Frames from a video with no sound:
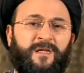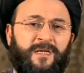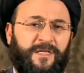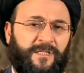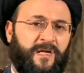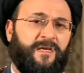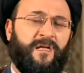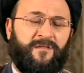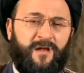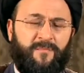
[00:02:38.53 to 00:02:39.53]

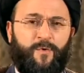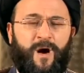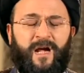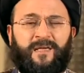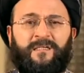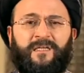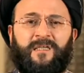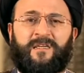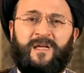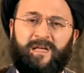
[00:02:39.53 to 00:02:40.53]
لسيد
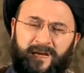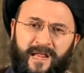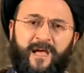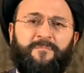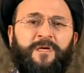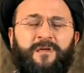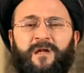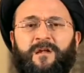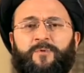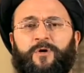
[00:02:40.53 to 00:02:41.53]
الموحدين
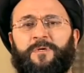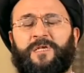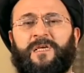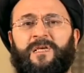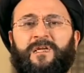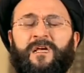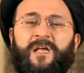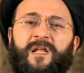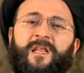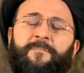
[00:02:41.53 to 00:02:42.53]
لأمير المؤمنين
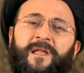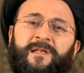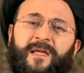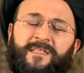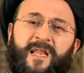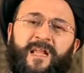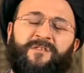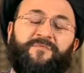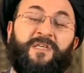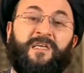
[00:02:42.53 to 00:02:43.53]
لمن
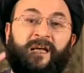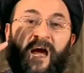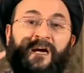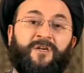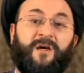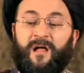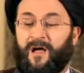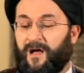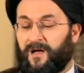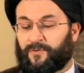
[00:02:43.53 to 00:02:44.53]
نزلت فيه
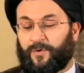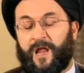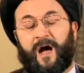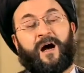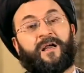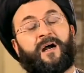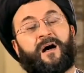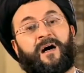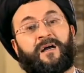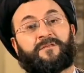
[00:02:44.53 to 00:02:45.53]
عشرات
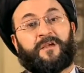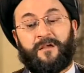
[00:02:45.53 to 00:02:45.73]
الآيات